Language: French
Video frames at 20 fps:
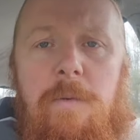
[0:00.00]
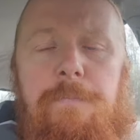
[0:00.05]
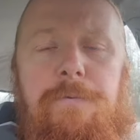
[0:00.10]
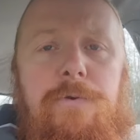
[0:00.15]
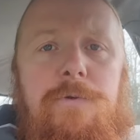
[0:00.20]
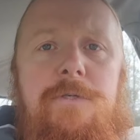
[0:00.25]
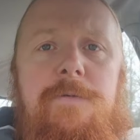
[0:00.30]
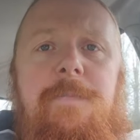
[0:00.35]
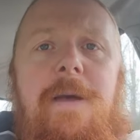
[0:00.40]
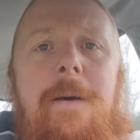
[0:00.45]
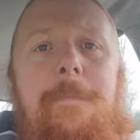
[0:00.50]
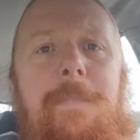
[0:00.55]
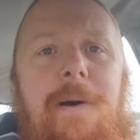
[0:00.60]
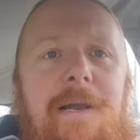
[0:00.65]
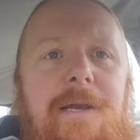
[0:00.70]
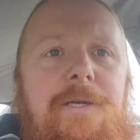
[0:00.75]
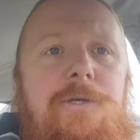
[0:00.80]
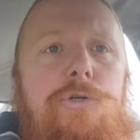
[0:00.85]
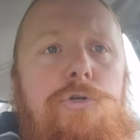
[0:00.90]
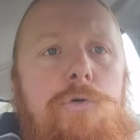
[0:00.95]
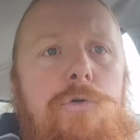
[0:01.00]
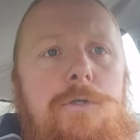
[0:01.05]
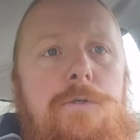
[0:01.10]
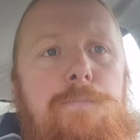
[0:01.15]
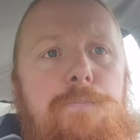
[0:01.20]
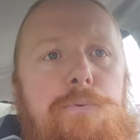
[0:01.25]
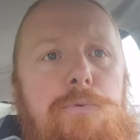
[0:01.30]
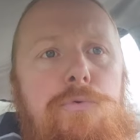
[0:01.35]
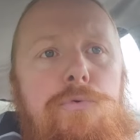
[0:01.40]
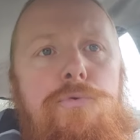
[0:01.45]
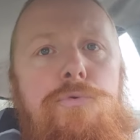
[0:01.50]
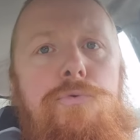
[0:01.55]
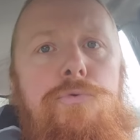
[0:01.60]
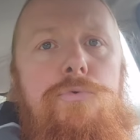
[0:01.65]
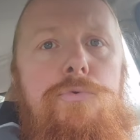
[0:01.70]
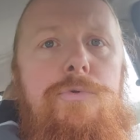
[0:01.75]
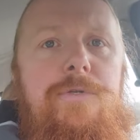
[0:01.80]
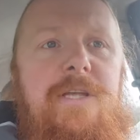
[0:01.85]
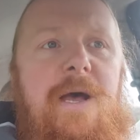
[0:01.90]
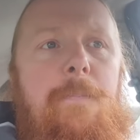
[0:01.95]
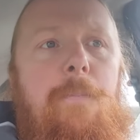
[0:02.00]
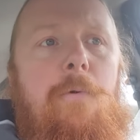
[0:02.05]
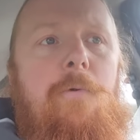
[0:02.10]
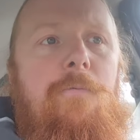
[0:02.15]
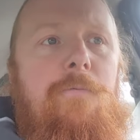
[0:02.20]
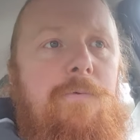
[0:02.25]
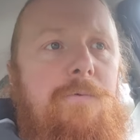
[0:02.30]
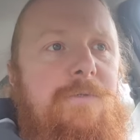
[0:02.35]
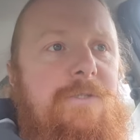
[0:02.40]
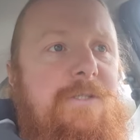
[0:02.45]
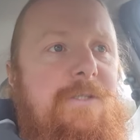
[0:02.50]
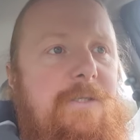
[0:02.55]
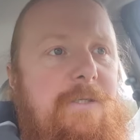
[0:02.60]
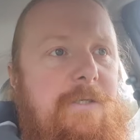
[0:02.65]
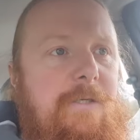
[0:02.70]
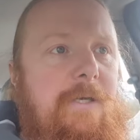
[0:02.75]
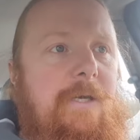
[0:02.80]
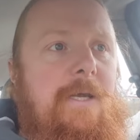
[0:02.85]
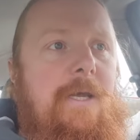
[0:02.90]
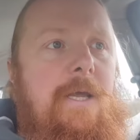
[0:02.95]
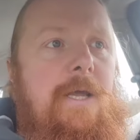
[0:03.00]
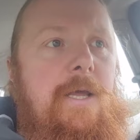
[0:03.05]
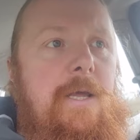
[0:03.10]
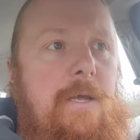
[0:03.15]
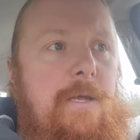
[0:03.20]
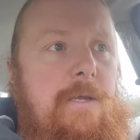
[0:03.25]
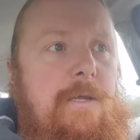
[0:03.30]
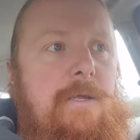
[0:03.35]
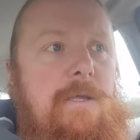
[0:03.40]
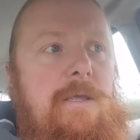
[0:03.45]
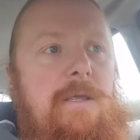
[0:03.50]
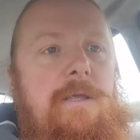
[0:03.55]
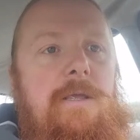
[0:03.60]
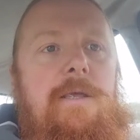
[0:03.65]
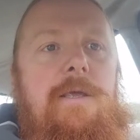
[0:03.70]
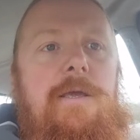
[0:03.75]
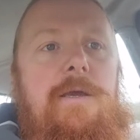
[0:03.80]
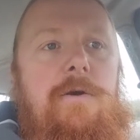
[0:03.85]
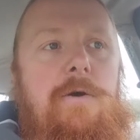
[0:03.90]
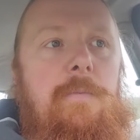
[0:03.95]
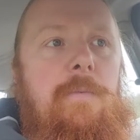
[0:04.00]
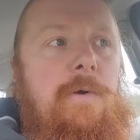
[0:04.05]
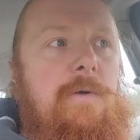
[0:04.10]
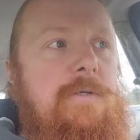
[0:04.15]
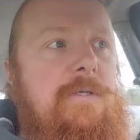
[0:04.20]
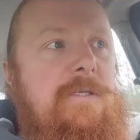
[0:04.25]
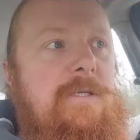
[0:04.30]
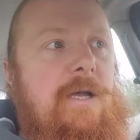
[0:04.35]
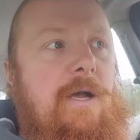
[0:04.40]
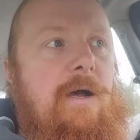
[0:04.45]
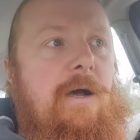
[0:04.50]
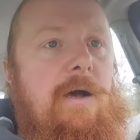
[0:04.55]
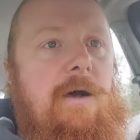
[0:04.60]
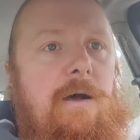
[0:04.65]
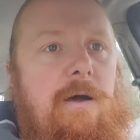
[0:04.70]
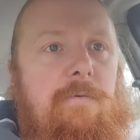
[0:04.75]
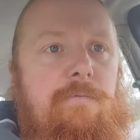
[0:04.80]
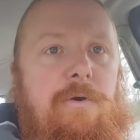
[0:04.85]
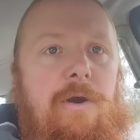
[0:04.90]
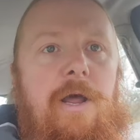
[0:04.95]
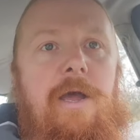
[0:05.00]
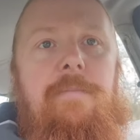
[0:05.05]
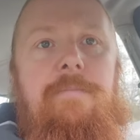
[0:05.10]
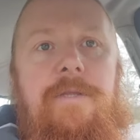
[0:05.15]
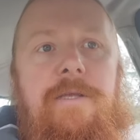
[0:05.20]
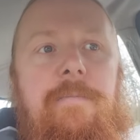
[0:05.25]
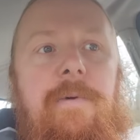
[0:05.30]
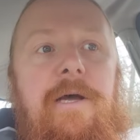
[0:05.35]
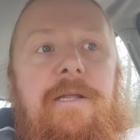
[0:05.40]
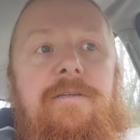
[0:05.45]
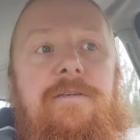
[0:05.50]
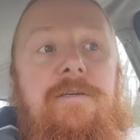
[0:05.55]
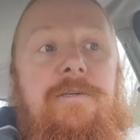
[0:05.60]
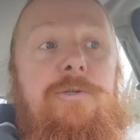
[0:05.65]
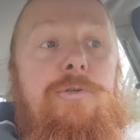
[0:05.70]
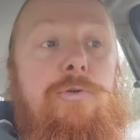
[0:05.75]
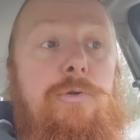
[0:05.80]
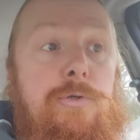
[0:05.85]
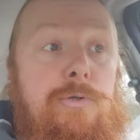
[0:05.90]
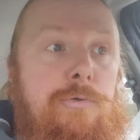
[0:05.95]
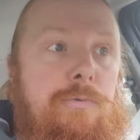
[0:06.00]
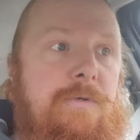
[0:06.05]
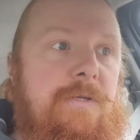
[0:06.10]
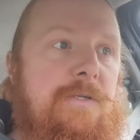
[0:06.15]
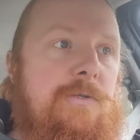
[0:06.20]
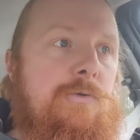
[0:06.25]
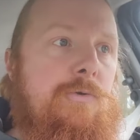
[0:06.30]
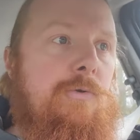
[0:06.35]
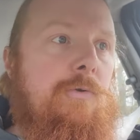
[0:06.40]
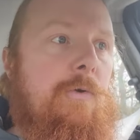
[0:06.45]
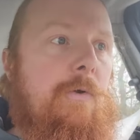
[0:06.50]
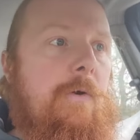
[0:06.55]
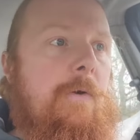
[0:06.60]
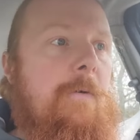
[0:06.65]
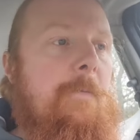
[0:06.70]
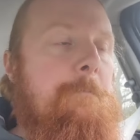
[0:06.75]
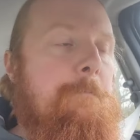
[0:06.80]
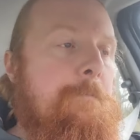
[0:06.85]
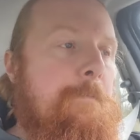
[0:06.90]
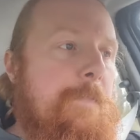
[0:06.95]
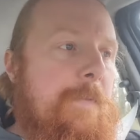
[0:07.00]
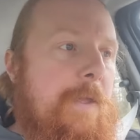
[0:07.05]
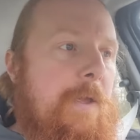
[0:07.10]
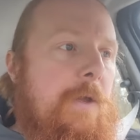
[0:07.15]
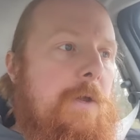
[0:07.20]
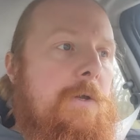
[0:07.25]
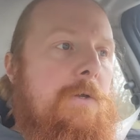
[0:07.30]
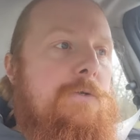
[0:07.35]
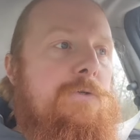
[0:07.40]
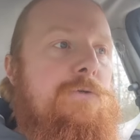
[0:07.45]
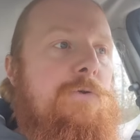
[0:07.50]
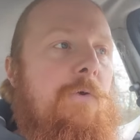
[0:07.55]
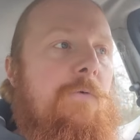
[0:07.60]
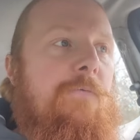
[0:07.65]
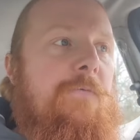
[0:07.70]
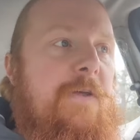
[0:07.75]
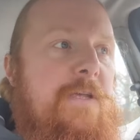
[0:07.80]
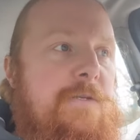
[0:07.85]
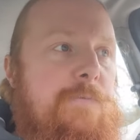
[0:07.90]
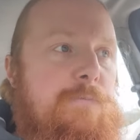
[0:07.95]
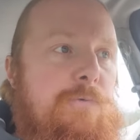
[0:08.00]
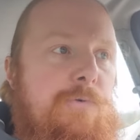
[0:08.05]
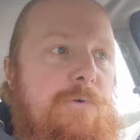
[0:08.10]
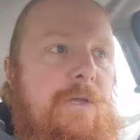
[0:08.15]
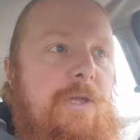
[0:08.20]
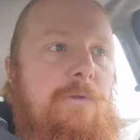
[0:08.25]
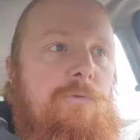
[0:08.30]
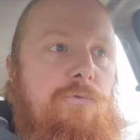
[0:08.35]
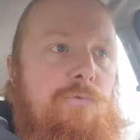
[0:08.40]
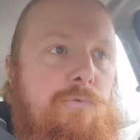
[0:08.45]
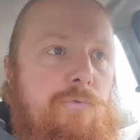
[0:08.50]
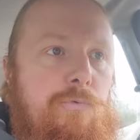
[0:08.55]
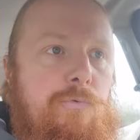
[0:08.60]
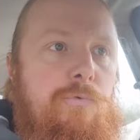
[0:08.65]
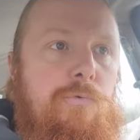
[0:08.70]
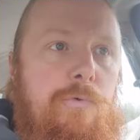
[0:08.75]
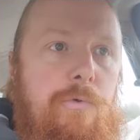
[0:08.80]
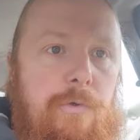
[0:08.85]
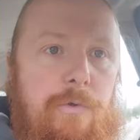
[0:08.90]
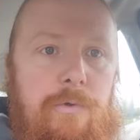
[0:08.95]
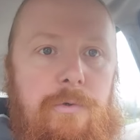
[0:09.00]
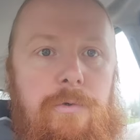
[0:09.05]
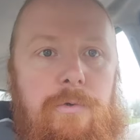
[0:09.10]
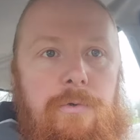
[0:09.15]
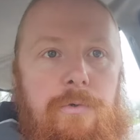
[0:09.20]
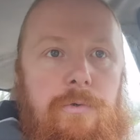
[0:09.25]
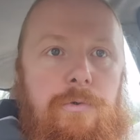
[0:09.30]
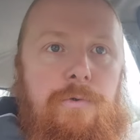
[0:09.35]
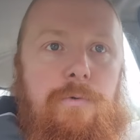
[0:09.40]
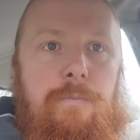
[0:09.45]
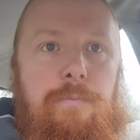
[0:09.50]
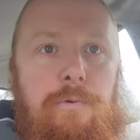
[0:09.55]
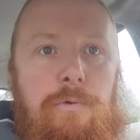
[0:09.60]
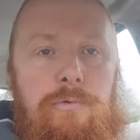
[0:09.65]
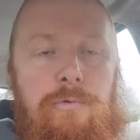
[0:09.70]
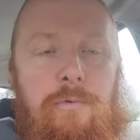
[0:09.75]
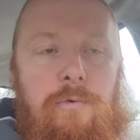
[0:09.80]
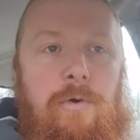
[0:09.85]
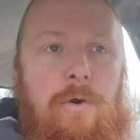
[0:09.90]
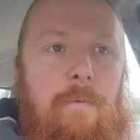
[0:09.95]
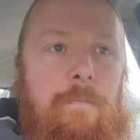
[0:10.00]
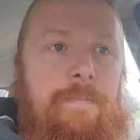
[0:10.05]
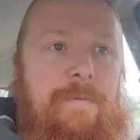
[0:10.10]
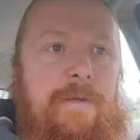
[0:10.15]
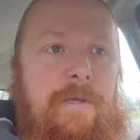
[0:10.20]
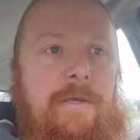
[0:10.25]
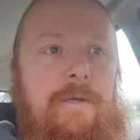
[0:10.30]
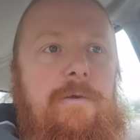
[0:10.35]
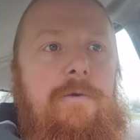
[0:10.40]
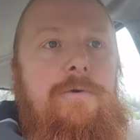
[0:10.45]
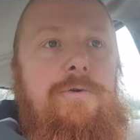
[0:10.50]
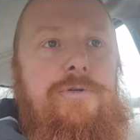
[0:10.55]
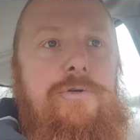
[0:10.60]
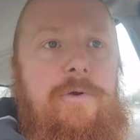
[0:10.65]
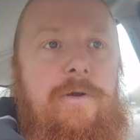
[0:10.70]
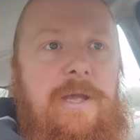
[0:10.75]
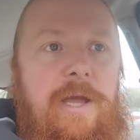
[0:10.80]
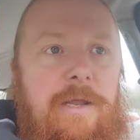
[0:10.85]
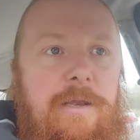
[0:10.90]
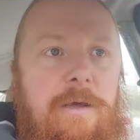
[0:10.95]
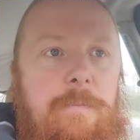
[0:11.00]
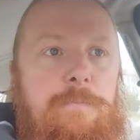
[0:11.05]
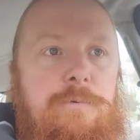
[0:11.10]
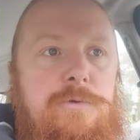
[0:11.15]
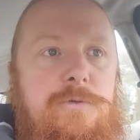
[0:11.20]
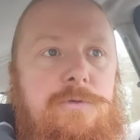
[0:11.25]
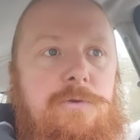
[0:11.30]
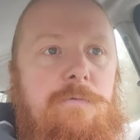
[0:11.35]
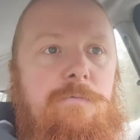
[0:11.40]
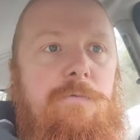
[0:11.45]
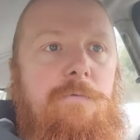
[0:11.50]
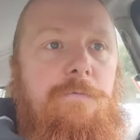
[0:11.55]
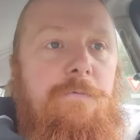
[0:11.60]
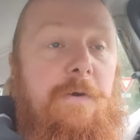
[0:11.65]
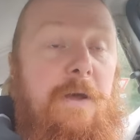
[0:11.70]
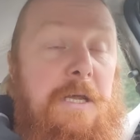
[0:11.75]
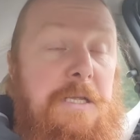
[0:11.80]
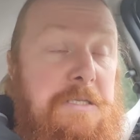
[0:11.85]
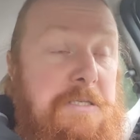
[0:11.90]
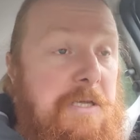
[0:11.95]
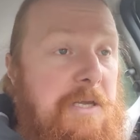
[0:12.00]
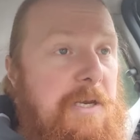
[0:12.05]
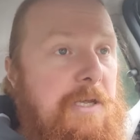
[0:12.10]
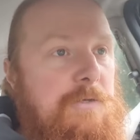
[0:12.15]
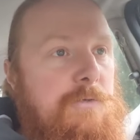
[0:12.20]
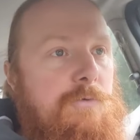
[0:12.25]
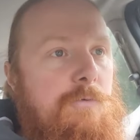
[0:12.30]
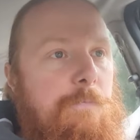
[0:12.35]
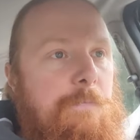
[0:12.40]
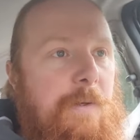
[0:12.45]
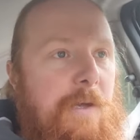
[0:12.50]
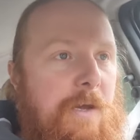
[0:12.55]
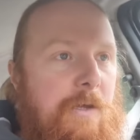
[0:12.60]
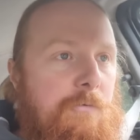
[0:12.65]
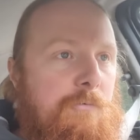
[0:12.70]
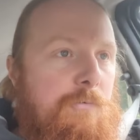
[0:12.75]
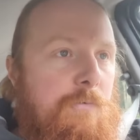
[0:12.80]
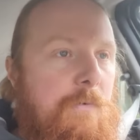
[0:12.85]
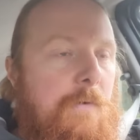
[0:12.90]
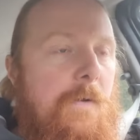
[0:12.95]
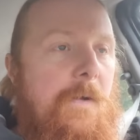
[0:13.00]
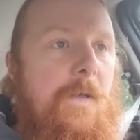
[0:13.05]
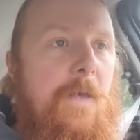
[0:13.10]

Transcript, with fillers: Puis on se met à parler de choses plus approfondies commence à voilà, il me dit bah tiens, je te suis sur euh, sur Facebook et tout euh, pour ton camping. Je regarde un peu ce que vous faites, ça a l'air super et tout.